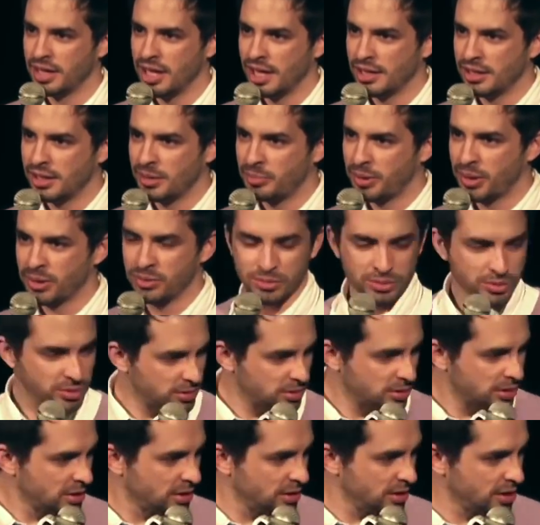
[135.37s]
A Nani
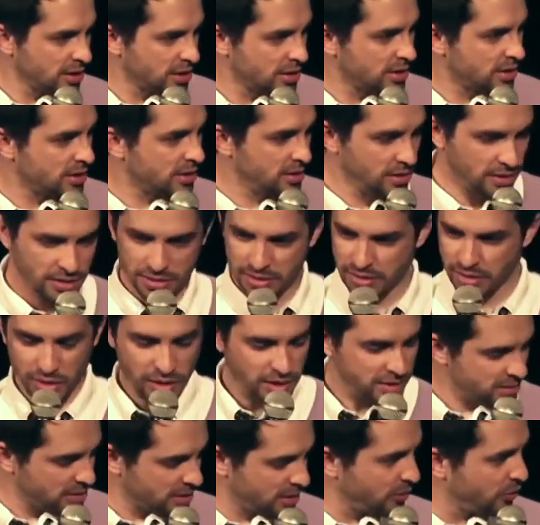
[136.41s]
perguntou:
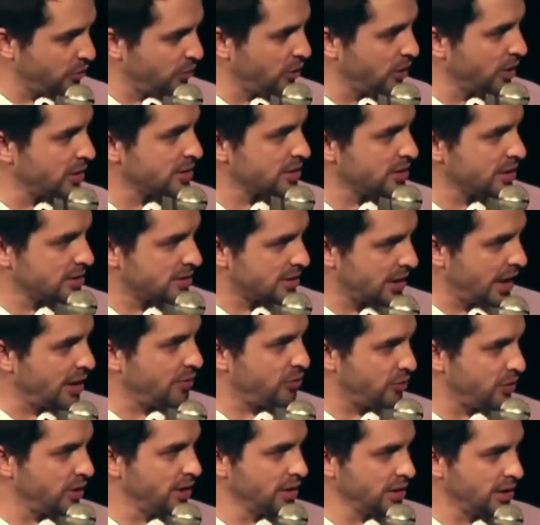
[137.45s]
Nossa, que foi? Você
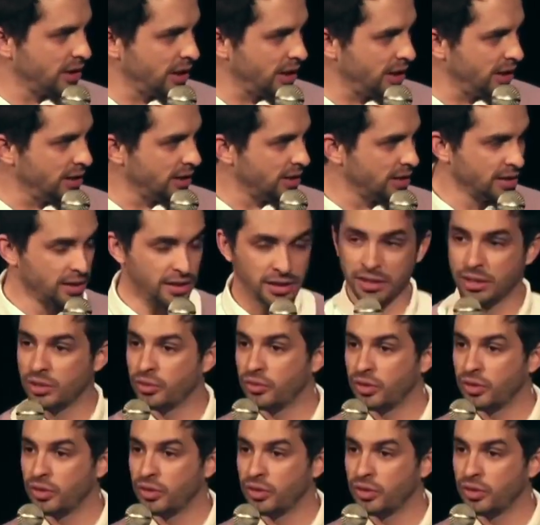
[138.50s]
é fã dele?